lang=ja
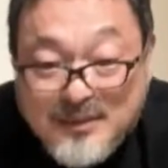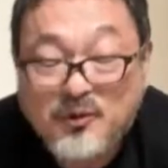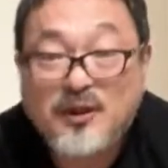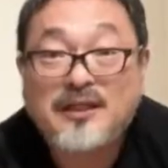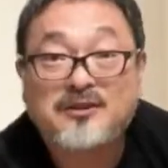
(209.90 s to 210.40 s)

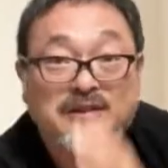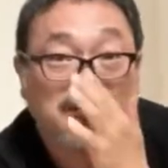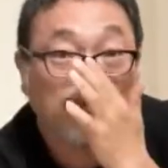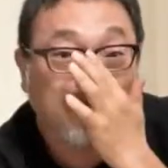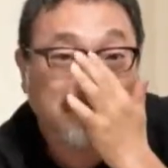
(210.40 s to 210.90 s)
もな主人
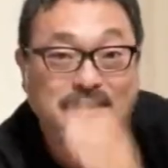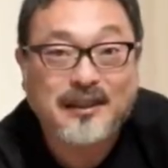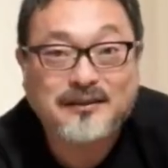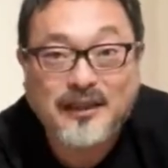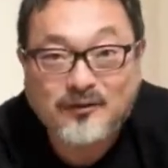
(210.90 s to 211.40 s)
公らしい
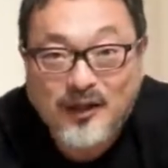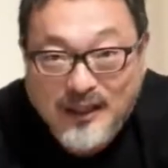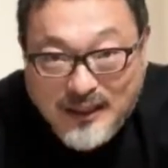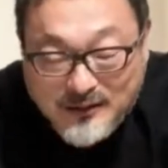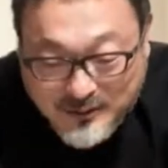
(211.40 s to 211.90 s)
決断とか
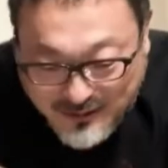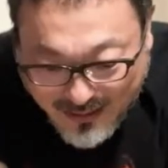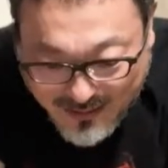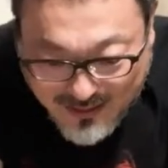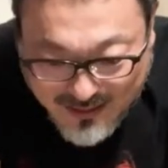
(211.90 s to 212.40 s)
がなくっ
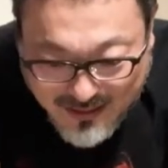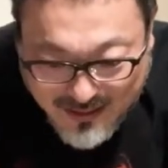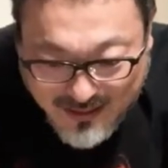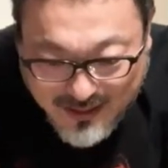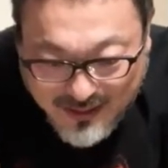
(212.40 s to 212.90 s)
て
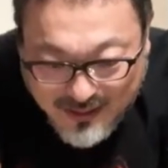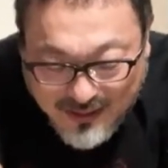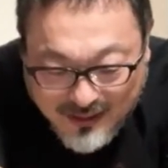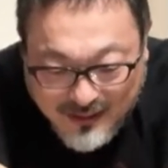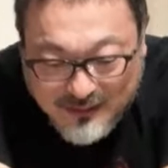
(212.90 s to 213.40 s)

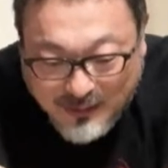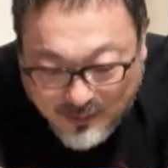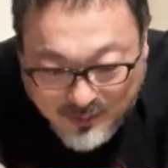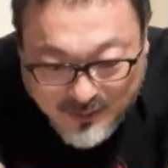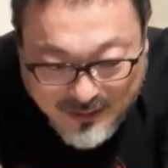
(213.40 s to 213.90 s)
えー、彼は
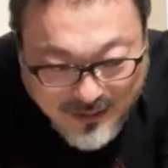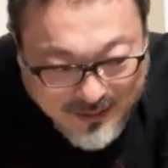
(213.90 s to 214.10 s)
本当に、